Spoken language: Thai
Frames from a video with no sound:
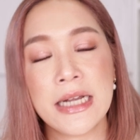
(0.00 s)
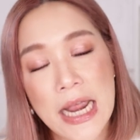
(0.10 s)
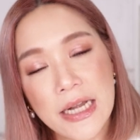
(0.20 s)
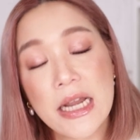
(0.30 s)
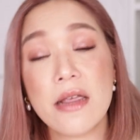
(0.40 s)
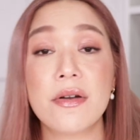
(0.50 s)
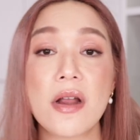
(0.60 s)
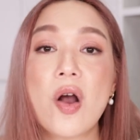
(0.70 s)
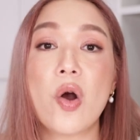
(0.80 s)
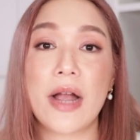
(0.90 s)
เน้นใน
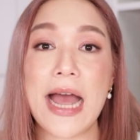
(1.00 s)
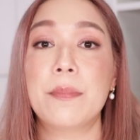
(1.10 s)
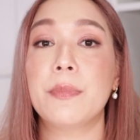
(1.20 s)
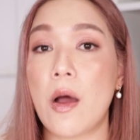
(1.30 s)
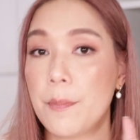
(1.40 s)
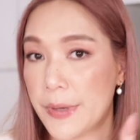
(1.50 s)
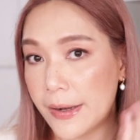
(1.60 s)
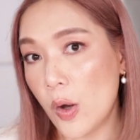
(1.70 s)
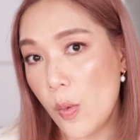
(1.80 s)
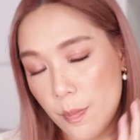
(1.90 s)
เรื่องของการปลอบป
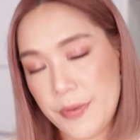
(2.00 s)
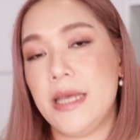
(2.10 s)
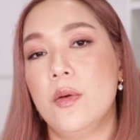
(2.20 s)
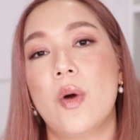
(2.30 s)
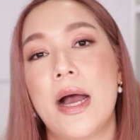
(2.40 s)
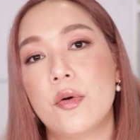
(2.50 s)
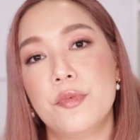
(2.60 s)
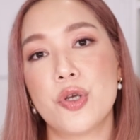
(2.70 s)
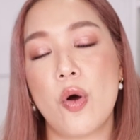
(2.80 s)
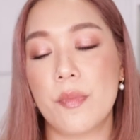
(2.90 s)
ระโลมผิวค่ะ คุณ
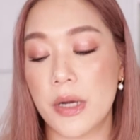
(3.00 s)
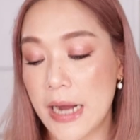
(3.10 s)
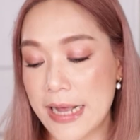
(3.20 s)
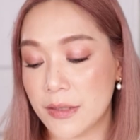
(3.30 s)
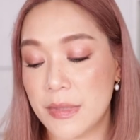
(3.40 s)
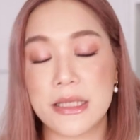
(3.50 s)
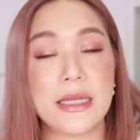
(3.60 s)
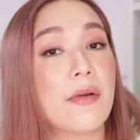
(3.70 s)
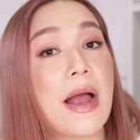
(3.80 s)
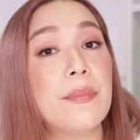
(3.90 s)
ผู้ชม คืออาจจะมีเซ
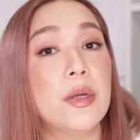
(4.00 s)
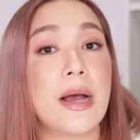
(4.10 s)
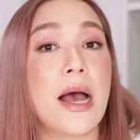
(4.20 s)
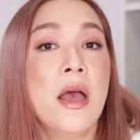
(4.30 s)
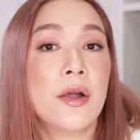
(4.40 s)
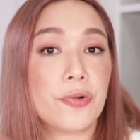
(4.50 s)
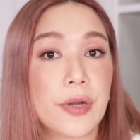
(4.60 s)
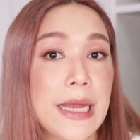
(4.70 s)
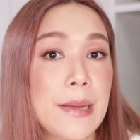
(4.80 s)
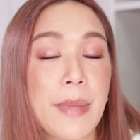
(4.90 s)
รั่มหรือว่าค
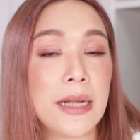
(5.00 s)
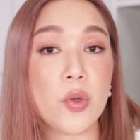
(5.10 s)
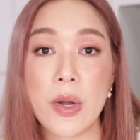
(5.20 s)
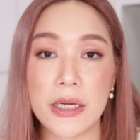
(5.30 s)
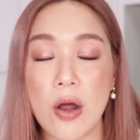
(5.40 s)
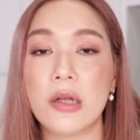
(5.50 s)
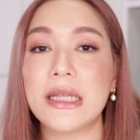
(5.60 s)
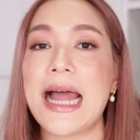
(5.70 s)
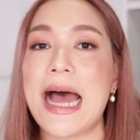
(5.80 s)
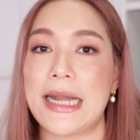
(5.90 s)
รีมบางตัวในท้อง
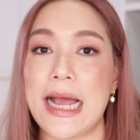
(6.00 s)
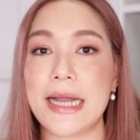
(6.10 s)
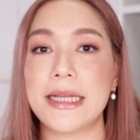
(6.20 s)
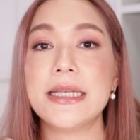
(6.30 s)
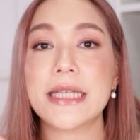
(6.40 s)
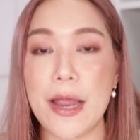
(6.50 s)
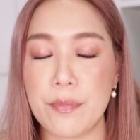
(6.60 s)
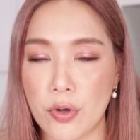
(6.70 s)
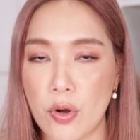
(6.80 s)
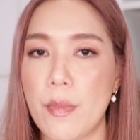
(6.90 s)
ตลาดนะคะ ที่ใช้
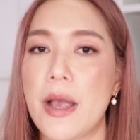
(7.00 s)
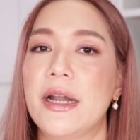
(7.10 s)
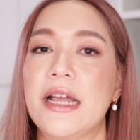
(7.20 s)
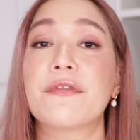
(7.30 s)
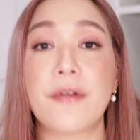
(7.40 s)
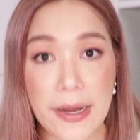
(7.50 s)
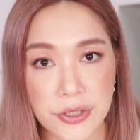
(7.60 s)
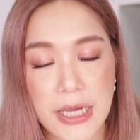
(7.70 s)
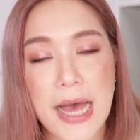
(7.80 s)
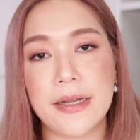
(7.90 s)
probiotic
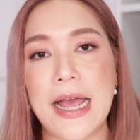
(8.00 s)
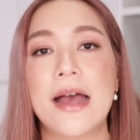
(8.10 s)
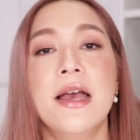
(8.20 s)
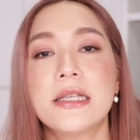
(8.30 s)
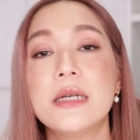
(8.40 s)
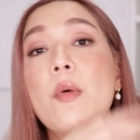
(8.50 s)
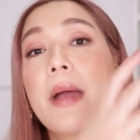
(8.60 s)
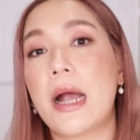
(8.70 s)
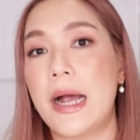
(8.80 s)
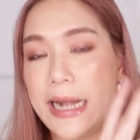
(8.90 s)
fraction ค่ะ ซึ่งโม
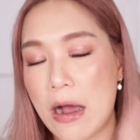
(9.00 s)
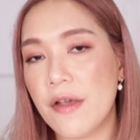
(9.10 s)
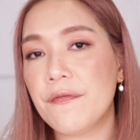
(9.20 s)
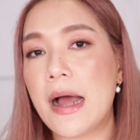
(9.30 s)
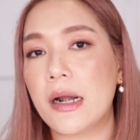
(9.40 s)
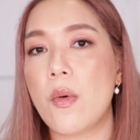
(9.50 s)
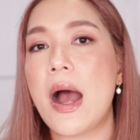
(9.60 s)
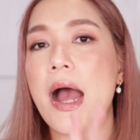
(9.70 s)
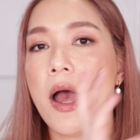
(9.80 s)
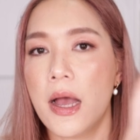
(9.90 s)
ไปเคยเล่าให้ฟังแล้ว
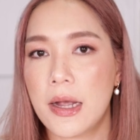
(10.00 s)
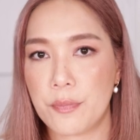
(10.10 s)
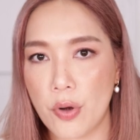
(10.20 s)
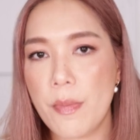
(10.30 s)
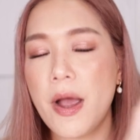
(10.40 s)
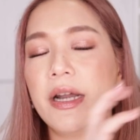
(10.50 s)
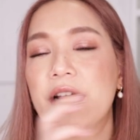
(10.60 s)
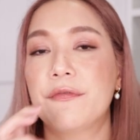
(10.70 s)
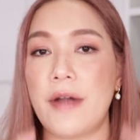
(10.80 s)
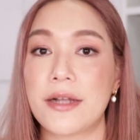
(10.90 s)
ว่า
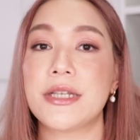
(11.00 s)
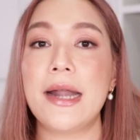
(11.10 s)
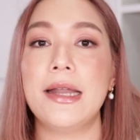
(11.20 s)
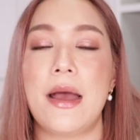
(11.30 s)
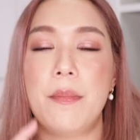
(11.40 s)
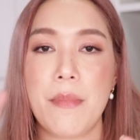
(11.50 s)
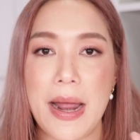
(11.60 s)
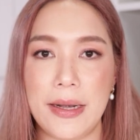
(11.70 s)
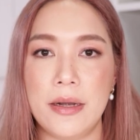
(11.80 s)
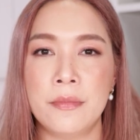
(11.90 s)
probiotic fraction เนี่ยมัน